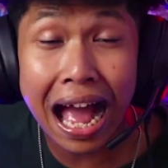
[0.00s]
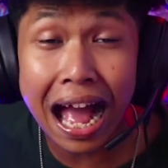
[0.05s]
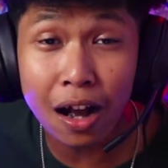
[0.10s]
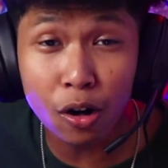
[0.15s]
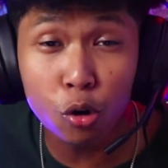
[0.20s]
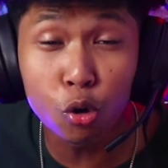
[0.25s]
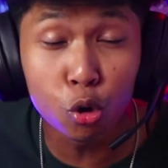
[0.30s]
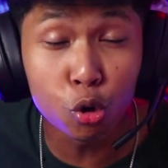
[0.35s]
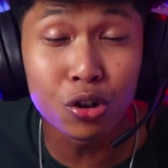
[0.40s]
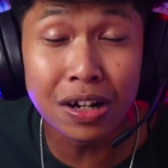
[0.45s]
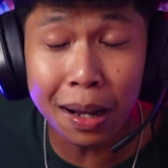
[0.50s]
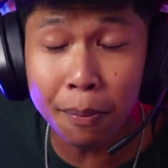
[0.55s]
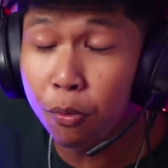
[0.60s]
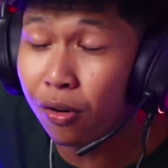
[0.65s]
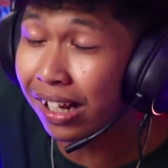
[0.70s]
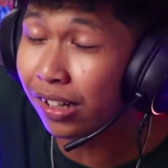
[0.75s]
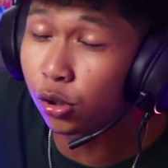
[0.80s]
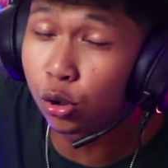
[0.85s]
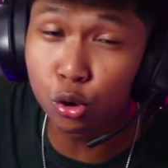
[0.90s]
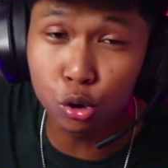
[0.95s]
aku udah
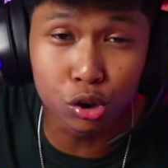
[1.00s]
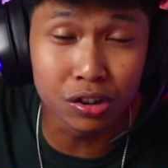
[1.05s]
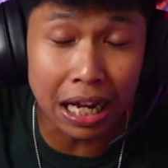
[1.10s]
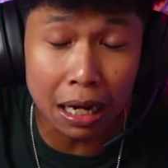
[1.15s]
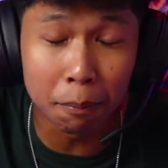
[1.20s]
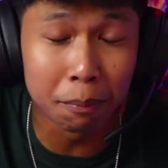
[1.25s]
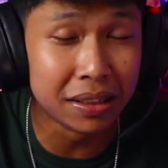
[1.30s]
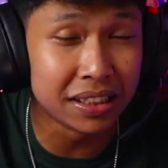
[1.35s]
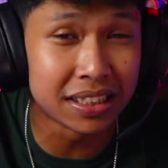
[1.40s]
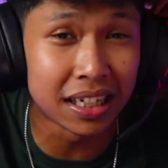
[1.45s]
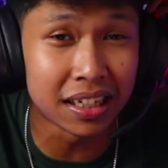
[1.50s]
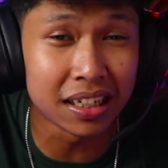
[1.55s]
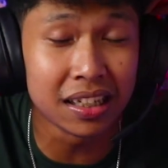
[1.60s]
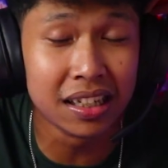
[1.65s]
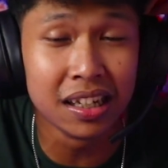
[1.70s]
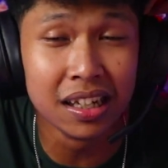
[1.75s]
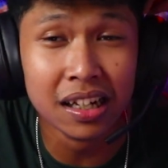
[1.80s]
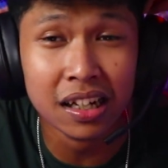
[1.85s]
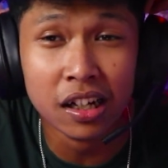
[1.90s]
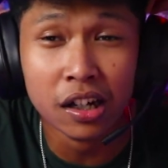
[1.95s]
mulai susah mencari